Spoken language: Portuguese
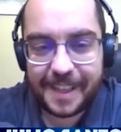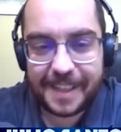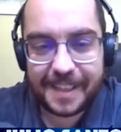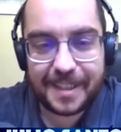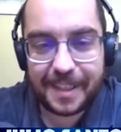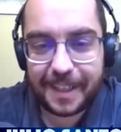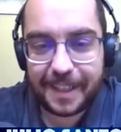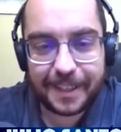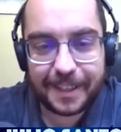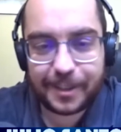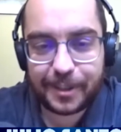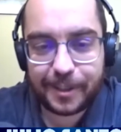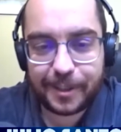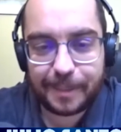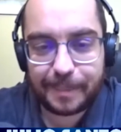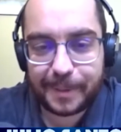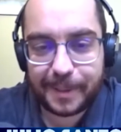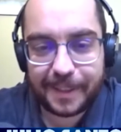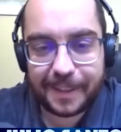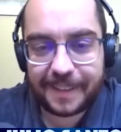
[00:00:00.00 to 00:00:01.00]

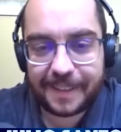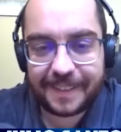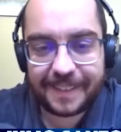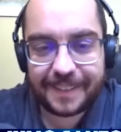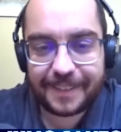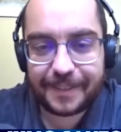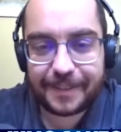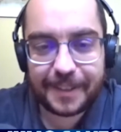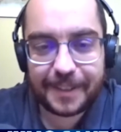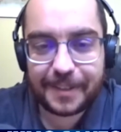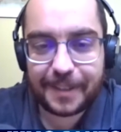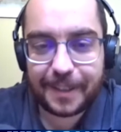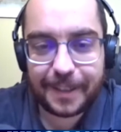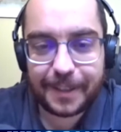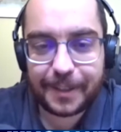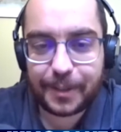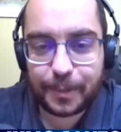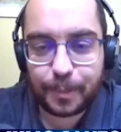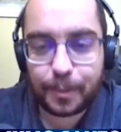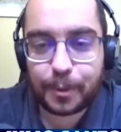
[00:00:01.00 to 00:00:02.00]
Excelente, captei.
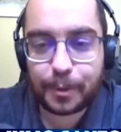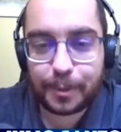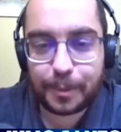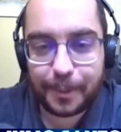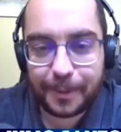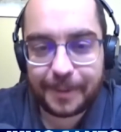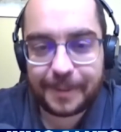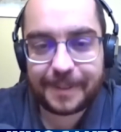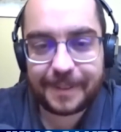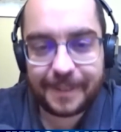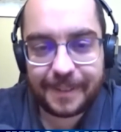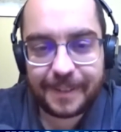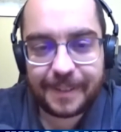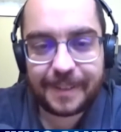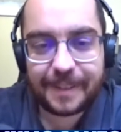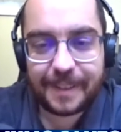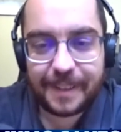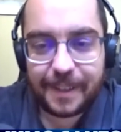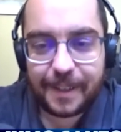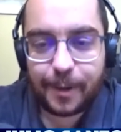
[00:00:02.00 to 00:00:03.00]
Excelente, muito bom.
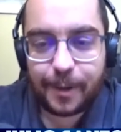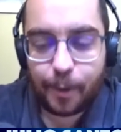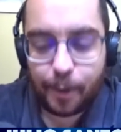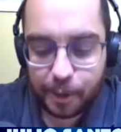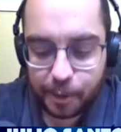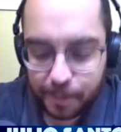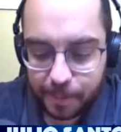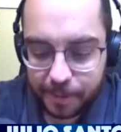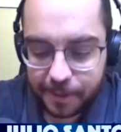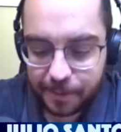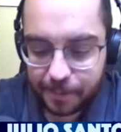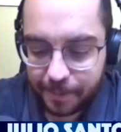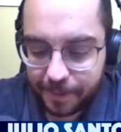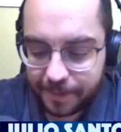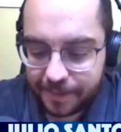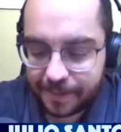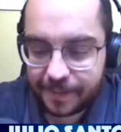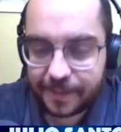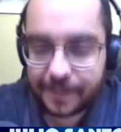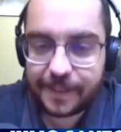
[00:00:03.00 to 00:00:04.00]
Ótima
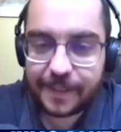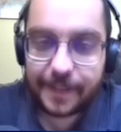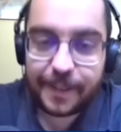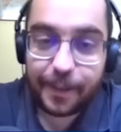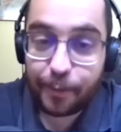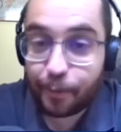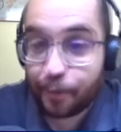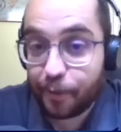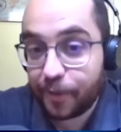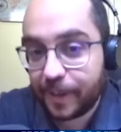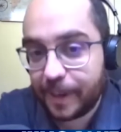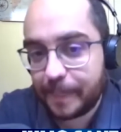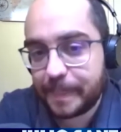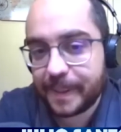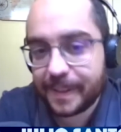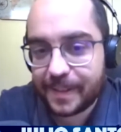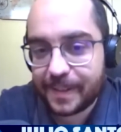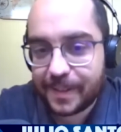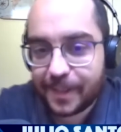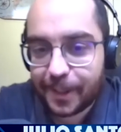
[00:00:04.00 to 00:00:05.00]
resposta. Vou
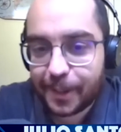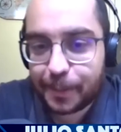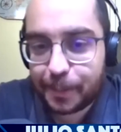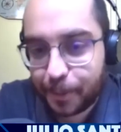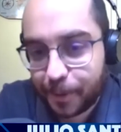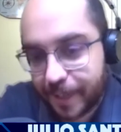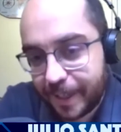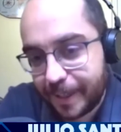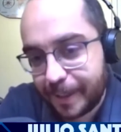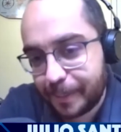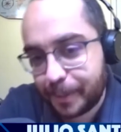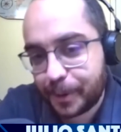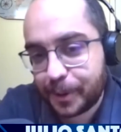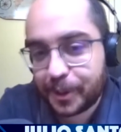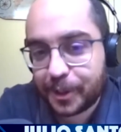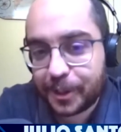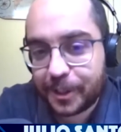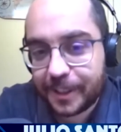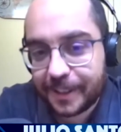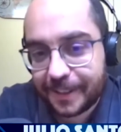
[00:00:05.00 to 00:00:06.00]
ficar pensando por ela
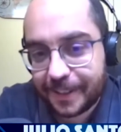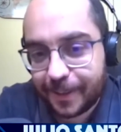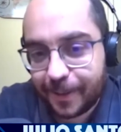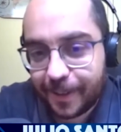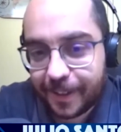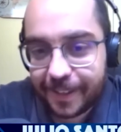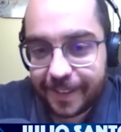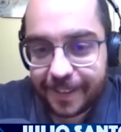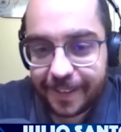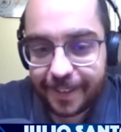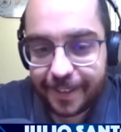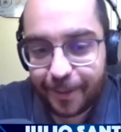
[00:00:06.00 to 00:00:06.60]
por dias agora.